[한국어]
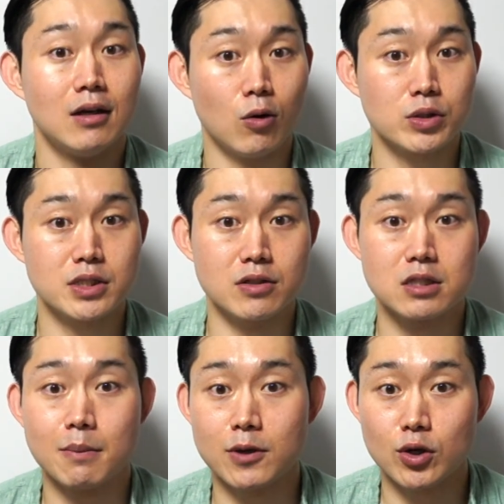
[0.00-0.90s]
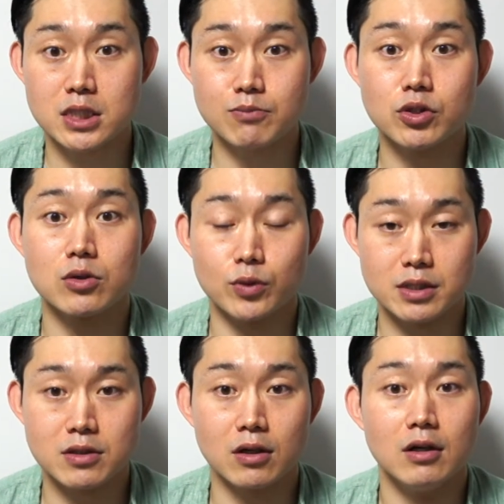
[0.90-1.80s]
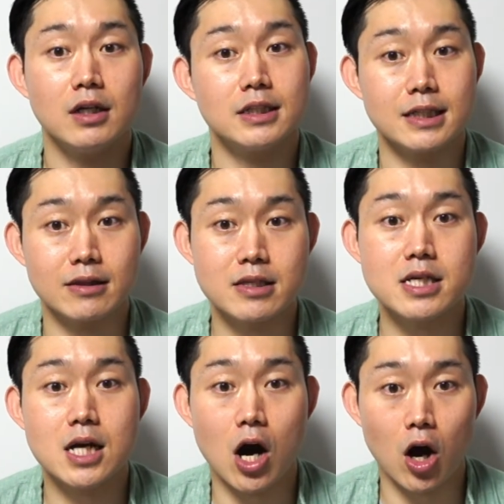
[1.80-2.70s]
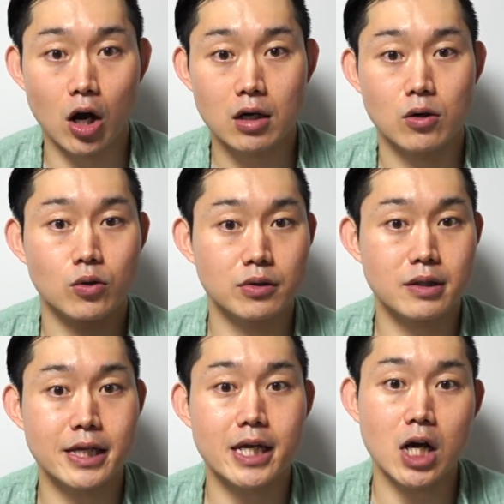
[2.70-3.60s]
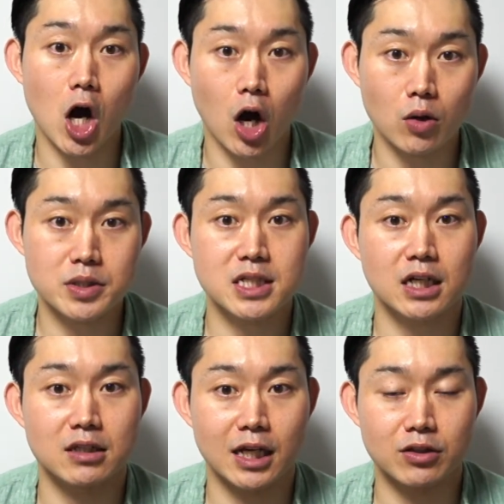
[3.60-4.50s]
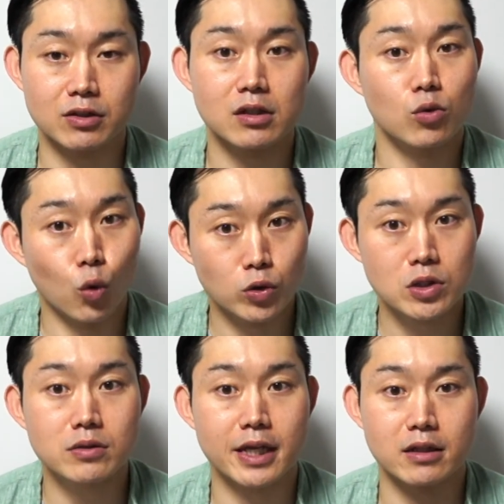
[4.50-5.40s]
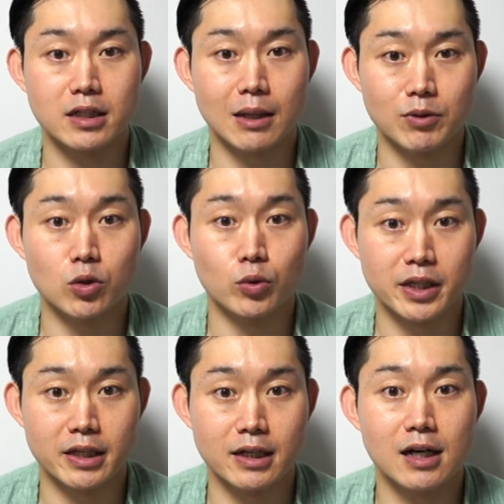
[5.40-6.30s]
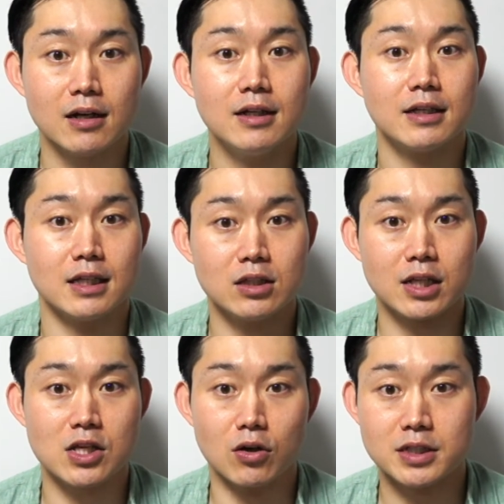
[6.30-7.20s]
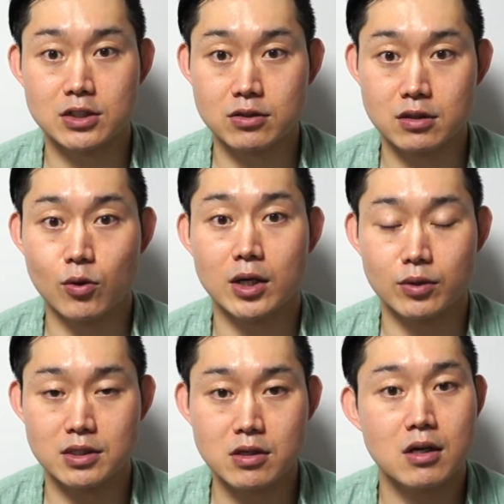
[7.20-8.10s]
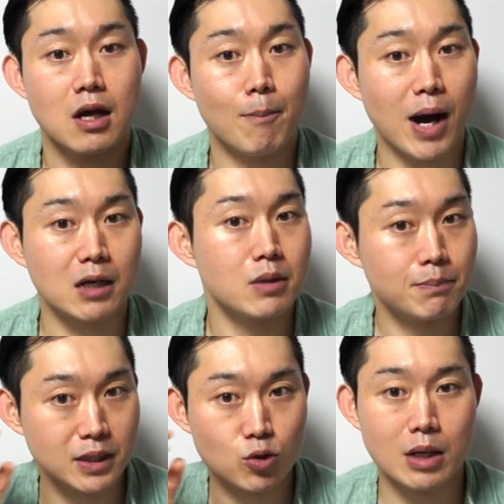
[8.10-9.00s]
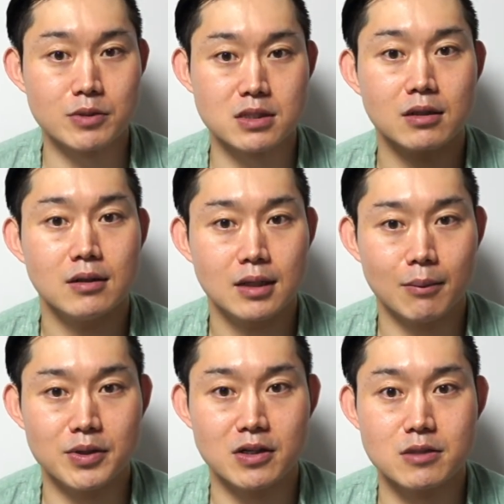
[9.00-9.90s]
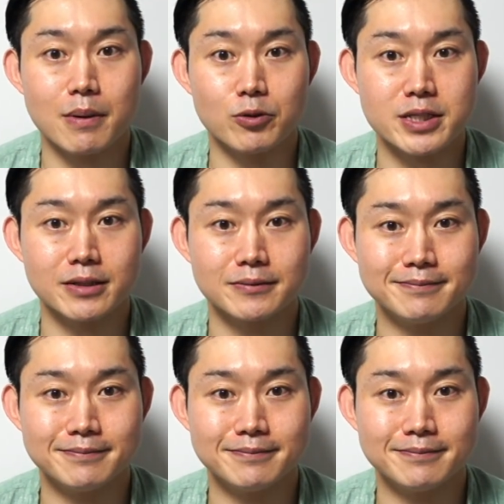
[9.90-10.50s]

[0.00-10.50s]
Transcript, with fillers: 혹시 연습이 필요하신 분들을 위해서 DR 혹은 TR로 시작한 단어들을 고정 댓글에 남겨놓을 테니까 인터넷 영어 사전대로 활용해서 발음을 비교하면서 한번 연습해 보세요.